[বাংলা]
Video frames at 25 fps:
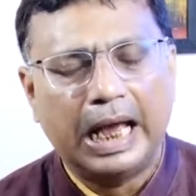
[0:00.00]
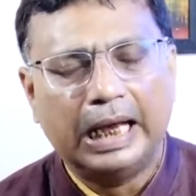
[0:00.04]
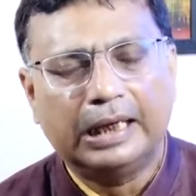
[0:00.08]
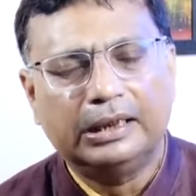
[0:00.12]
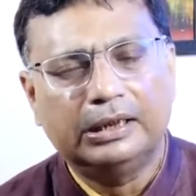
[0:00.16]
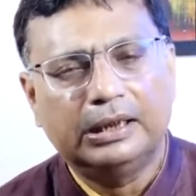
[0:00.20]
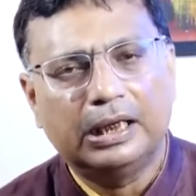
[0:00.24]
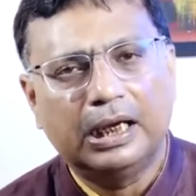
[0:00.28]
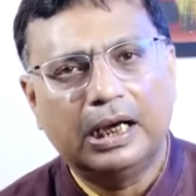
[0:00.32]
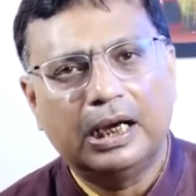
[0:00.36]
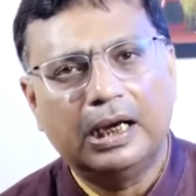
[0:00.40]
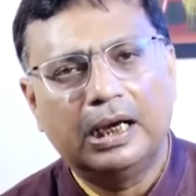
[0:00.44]

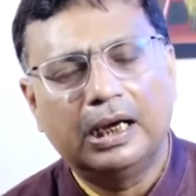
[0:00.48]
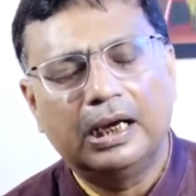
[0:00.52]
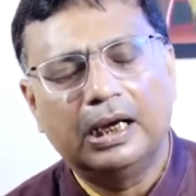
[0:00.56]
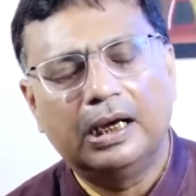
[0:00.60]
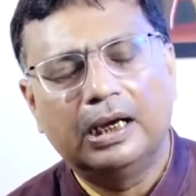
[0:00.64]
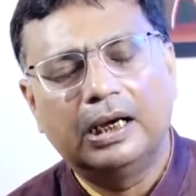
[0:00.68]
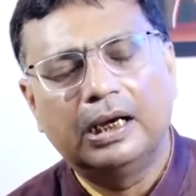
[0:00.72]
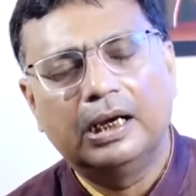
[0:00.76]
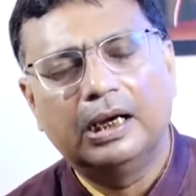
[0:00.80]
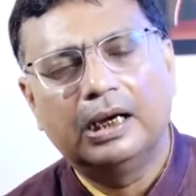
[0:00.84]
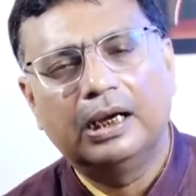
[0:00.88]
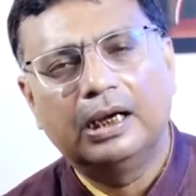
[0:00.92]
একটা
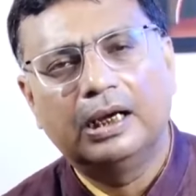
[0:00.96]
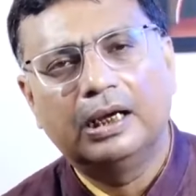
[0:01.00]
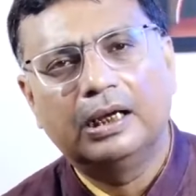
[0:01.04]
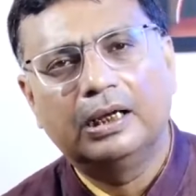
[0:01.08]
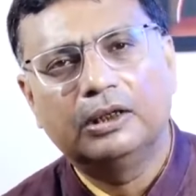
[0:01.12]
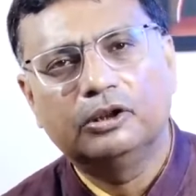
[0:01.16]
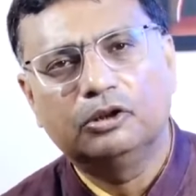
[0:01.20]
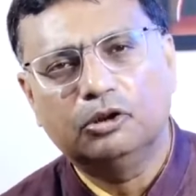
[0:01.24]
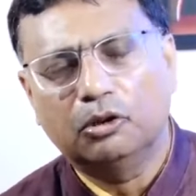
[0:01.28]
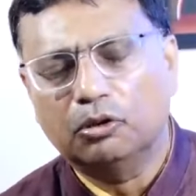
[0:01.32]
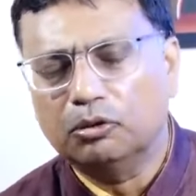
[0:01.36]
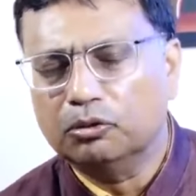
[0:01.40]

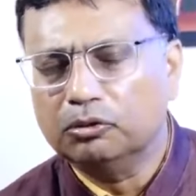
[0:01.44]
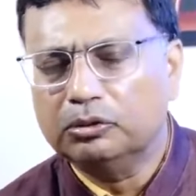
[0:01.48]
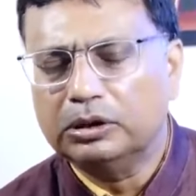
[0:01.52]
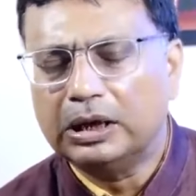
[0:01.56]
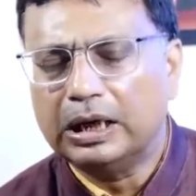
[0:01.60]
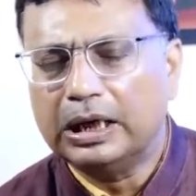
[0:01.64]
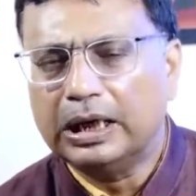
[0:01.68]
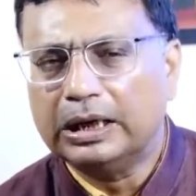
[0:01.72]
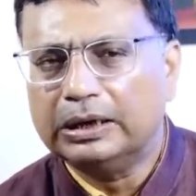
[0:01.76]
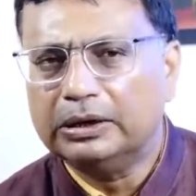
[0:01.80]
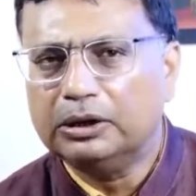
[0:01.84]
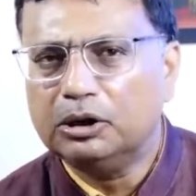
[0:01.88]

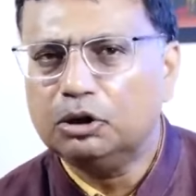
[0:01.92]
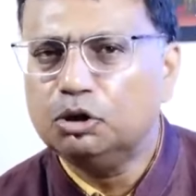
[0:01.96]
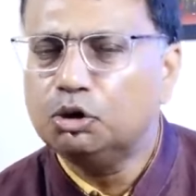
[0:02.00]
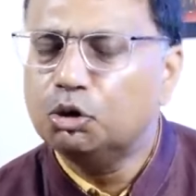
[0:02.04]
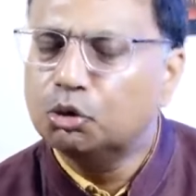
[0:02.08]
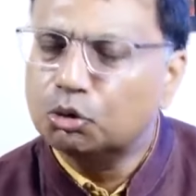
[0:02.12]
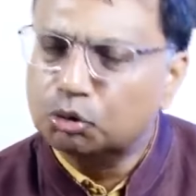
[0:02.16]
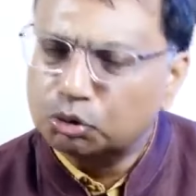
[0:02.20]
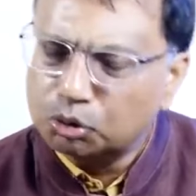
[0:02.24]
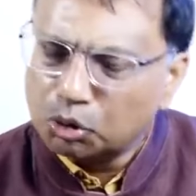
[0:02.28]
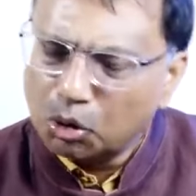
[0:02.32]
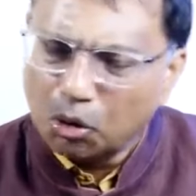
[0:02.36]
জনতার একটা
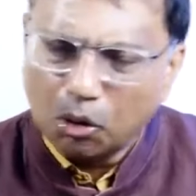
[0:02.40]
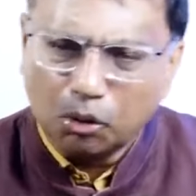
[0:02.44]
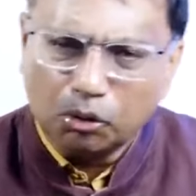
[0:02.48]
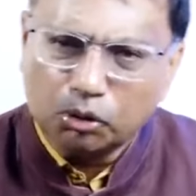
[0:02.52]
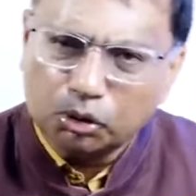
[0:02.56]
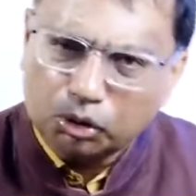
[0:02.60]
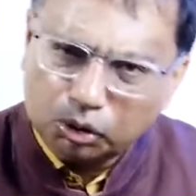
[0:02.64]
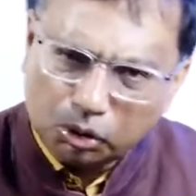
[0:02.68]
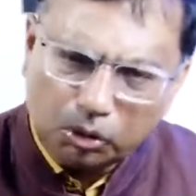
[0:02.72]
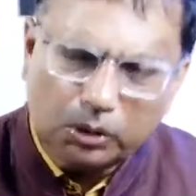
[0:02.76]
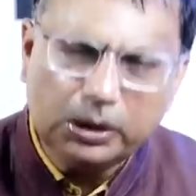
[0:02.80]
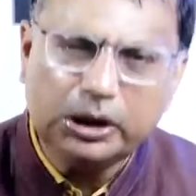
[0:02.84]
ছোট
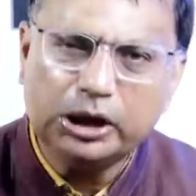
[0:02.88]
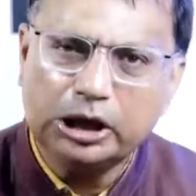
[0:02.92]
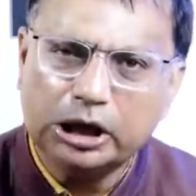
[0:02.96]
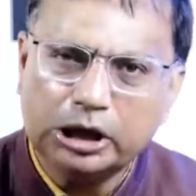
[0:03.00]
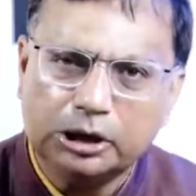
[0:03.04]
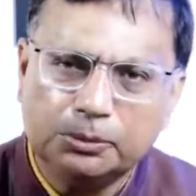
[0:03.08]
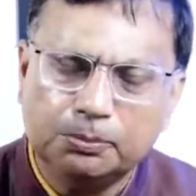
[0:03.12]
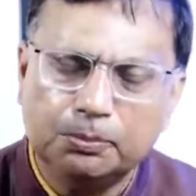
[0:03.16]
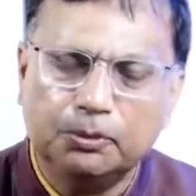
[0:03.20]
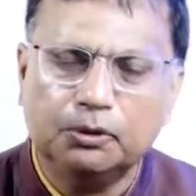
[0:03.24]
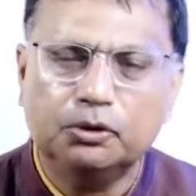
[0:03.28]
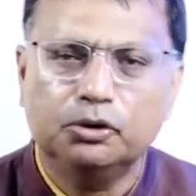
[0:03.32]
অংশই
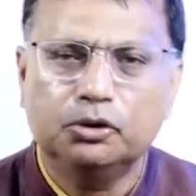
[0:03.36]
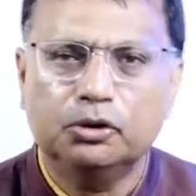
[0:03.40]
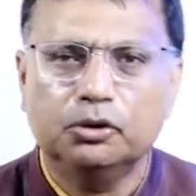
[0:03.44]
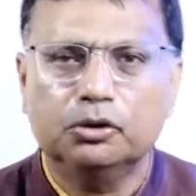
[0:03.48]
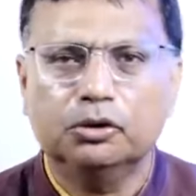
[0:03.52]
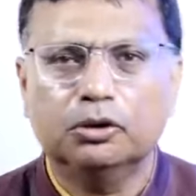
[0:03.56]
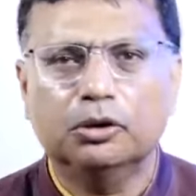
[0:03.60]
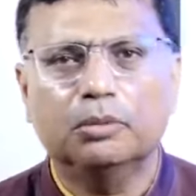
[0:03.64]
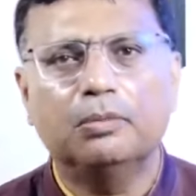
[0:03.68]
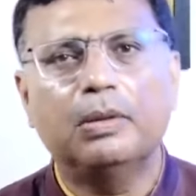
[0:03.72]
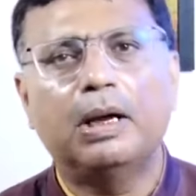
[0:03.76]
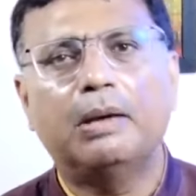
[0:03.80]
শেষ
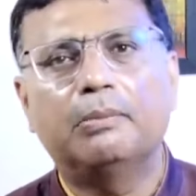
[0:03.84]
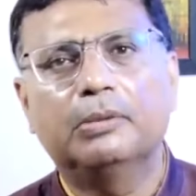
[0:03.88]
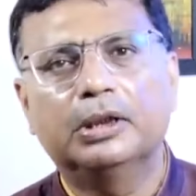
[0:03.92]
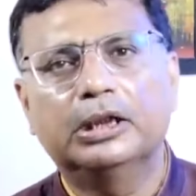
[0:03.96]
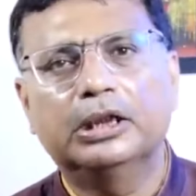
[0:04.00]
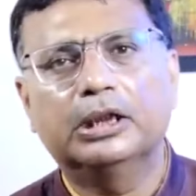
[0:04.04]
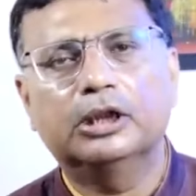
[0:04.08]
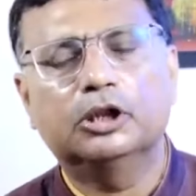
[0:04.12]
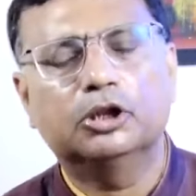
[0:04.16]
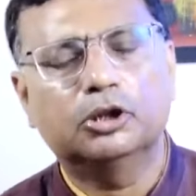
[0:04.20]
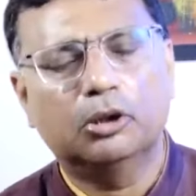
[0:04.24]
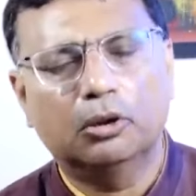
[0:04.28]
পর্যন্ত
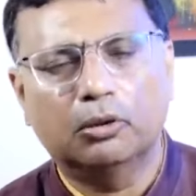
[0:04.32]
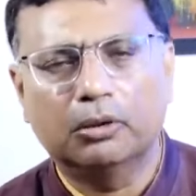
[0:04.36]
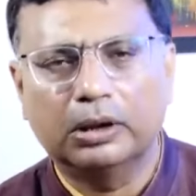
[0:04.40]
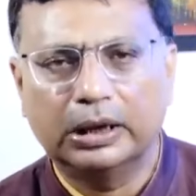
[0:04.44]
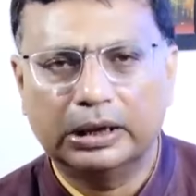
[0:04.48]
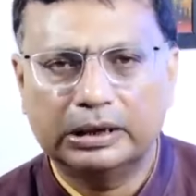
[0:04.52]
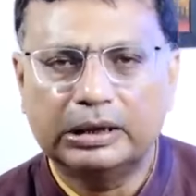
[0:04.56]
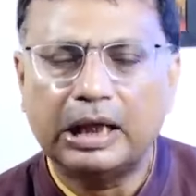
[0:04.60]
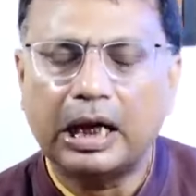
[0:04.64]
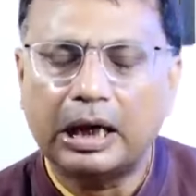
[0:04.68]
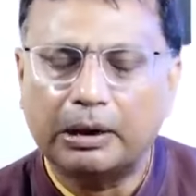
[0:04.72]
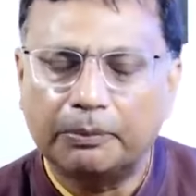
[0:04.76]
বামেদের
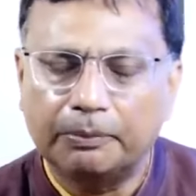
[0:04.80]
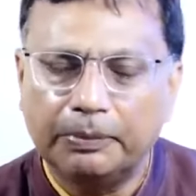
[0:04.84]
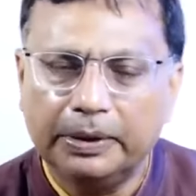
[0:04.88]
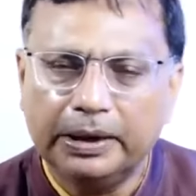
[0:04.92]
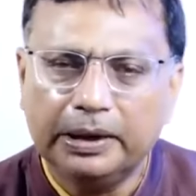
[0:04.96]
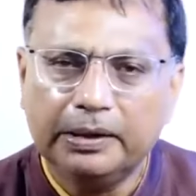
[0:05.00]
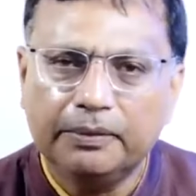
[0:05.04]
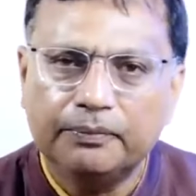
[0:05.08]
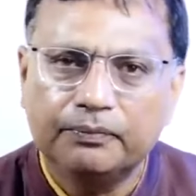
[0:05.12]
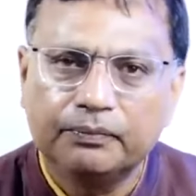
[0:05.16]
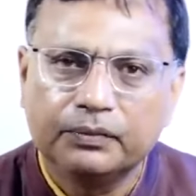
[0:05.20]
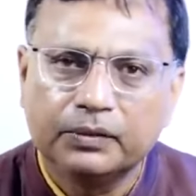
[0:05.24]
সঙ্গে থাকবেন